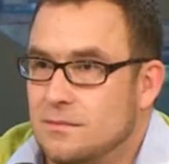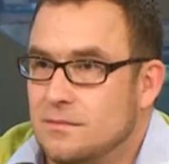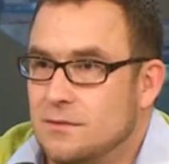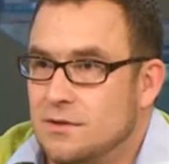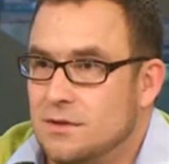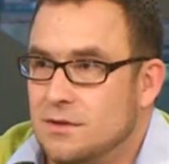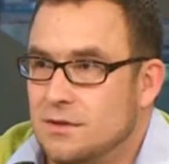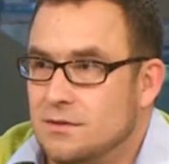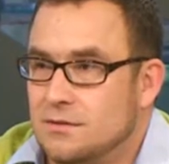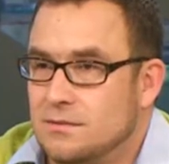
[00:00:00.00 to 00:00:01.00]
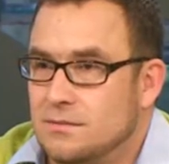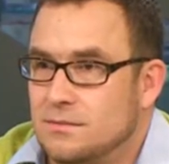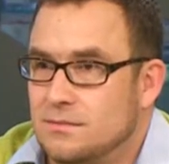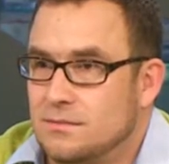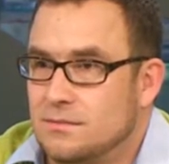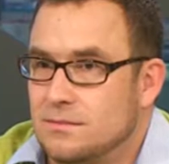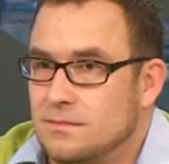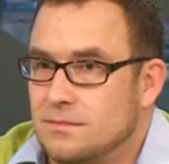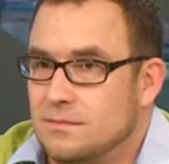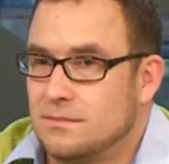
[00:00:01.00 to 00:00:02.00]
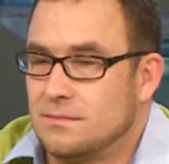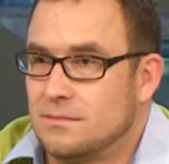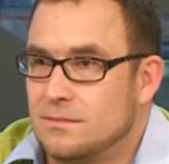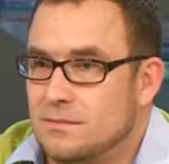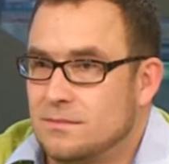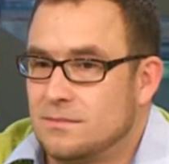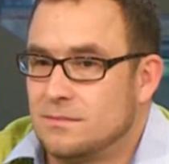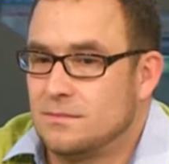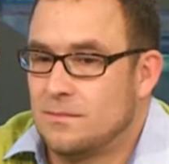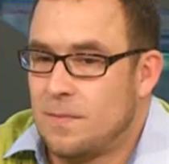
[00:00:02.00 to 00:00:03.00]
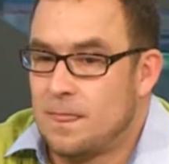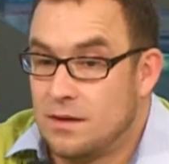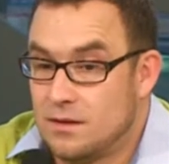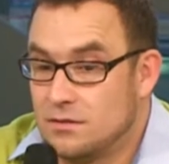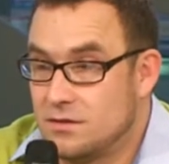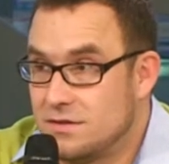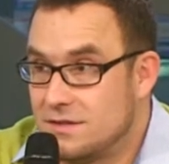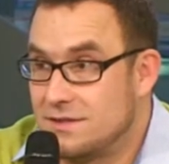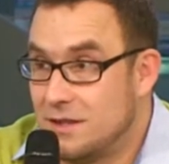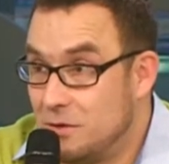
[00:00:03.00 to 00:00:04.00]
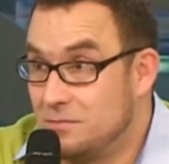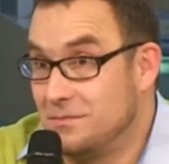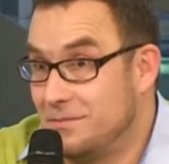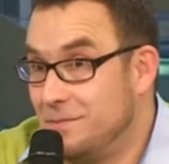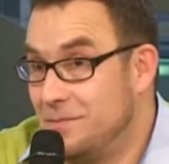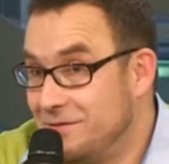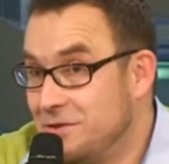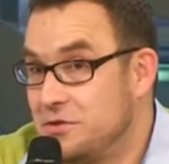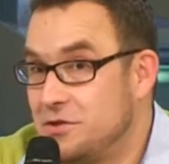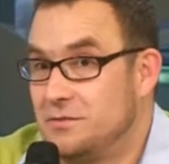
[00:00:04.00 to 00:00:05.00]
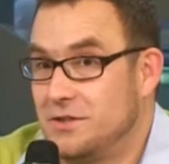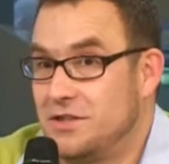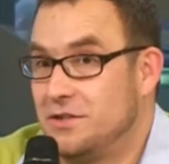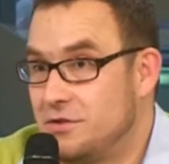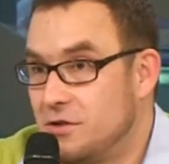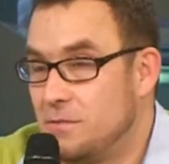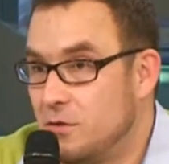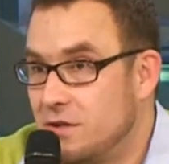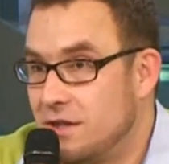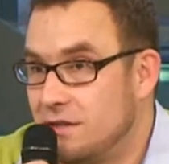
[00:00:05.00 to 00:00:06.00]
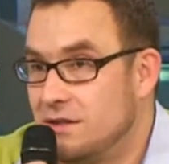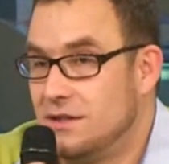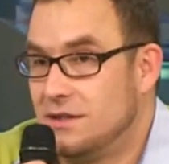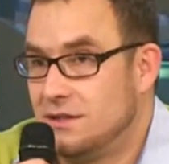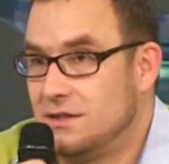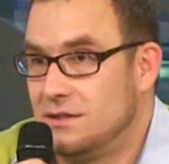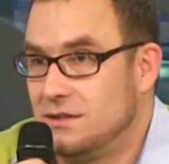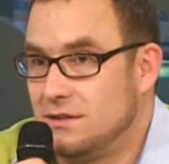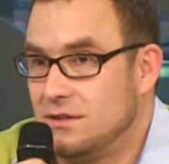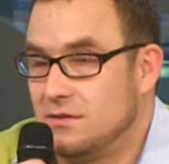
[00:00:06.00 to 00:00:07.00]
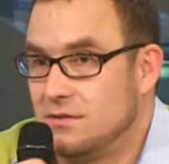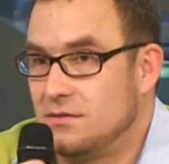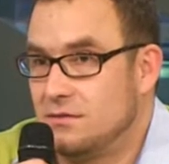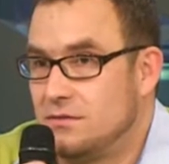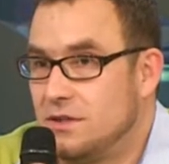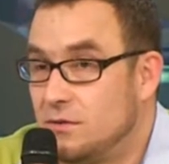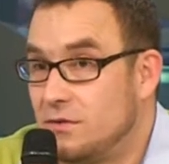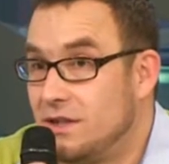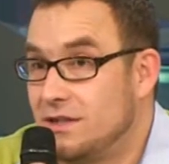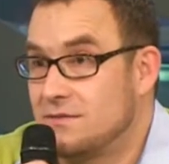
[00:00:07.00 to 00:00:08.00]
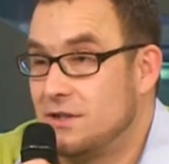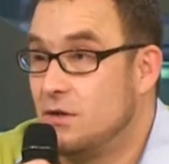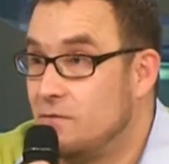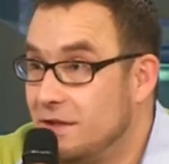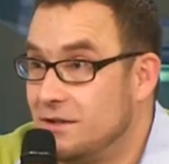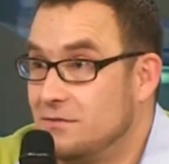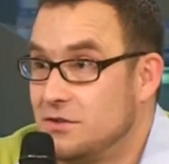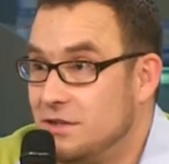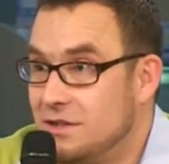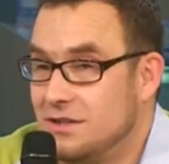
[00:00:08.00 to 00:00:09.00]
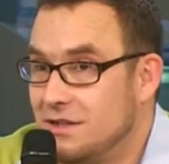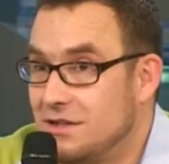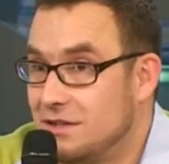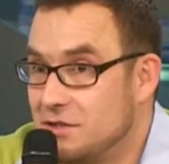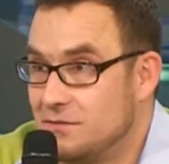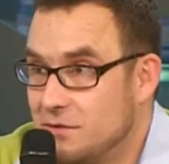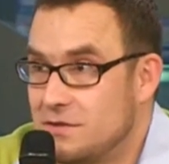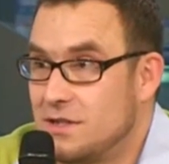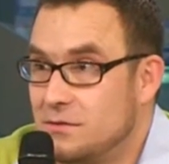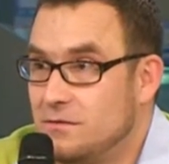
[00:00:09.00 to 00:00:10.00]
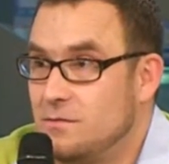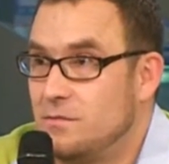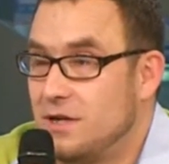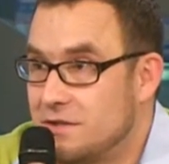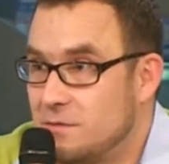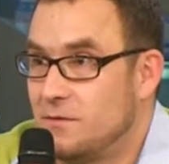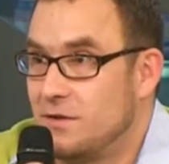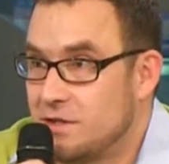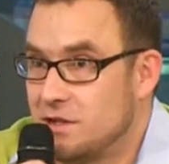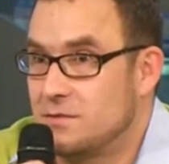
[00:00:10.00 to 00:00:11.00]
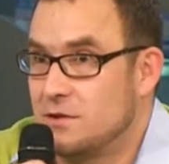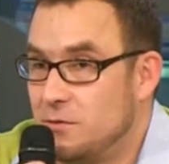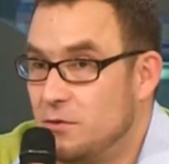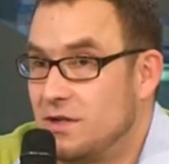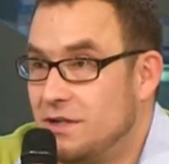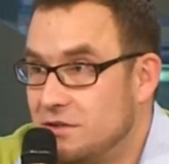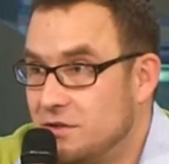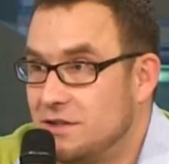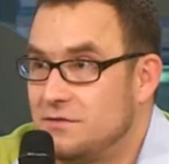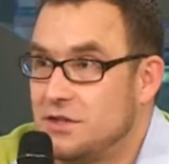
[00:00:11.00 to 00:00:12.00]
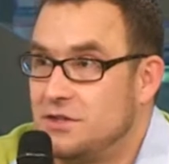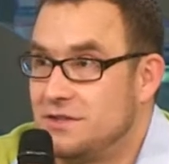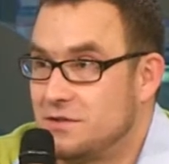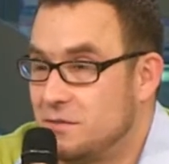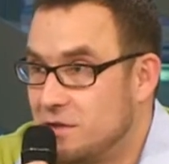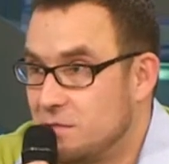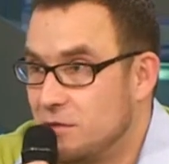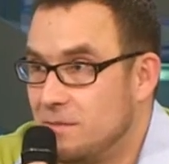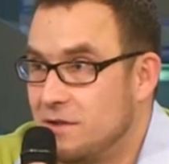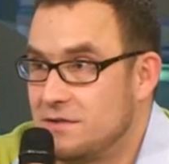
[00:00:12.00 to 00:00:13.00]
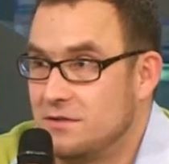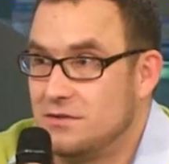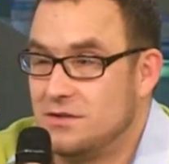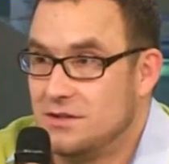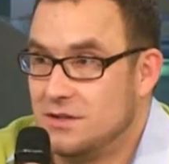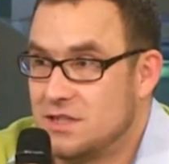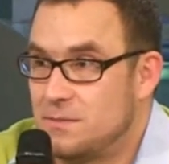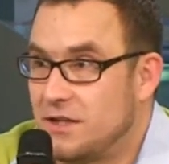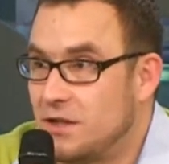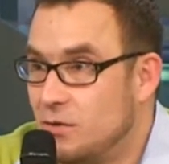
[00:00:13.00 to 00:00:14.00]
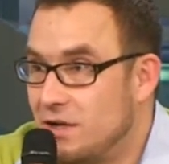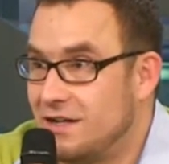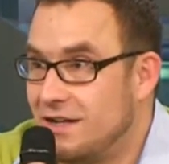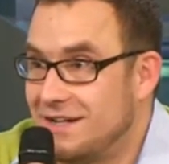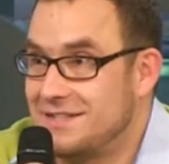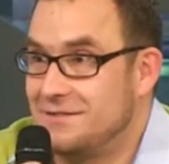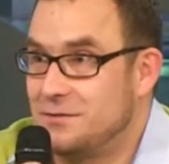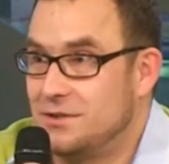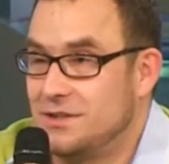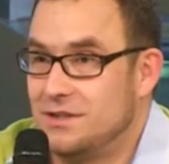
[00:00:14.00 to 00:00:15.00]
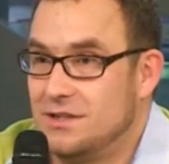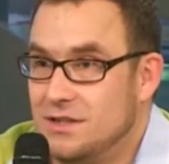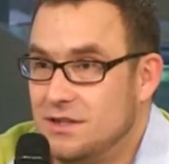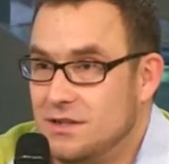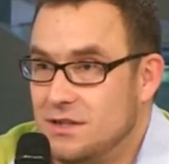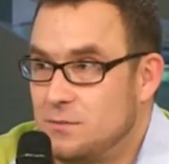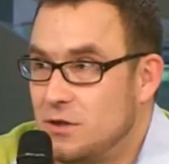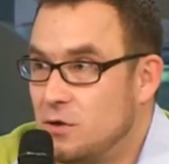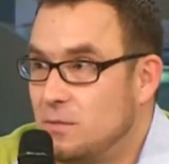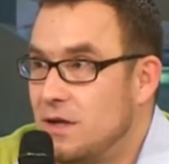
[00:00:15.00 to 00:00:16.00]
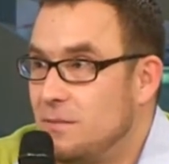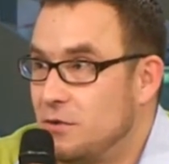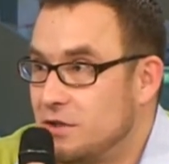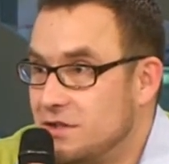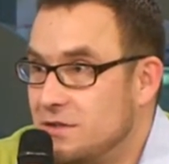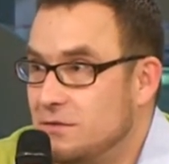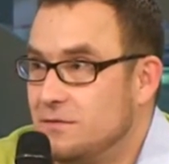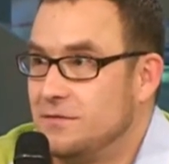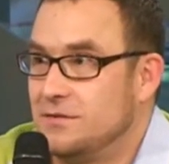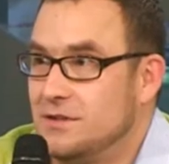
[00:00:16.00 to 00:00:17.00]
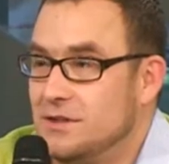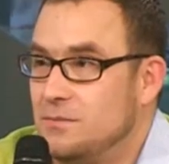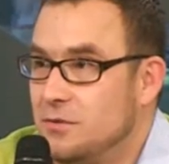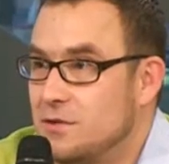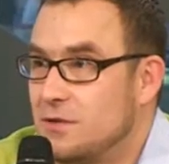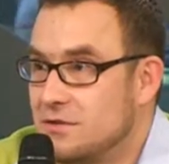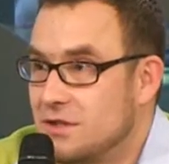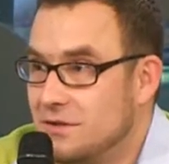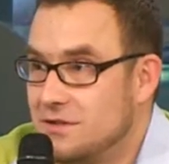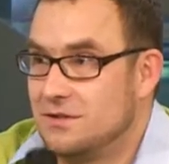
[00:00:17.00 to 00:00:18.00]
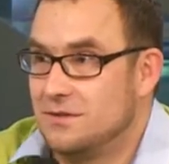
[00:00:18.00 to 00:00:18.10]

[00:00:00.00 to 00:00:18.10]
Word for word: ale z drugiej strony internet ciężko usytuować no, w jednym państwie. Z pewnością, jeżeli chodzi o poker, e, to te turnieje tak zwane offline'owe, czyli na, na, żywo, zostały w bardzo poważnym stopniu ograniczone. W Szczecinie zresztą też była bardzo spektakularna akcja, w której e, spora grupa pokerzystów... E, Mówimy o 2011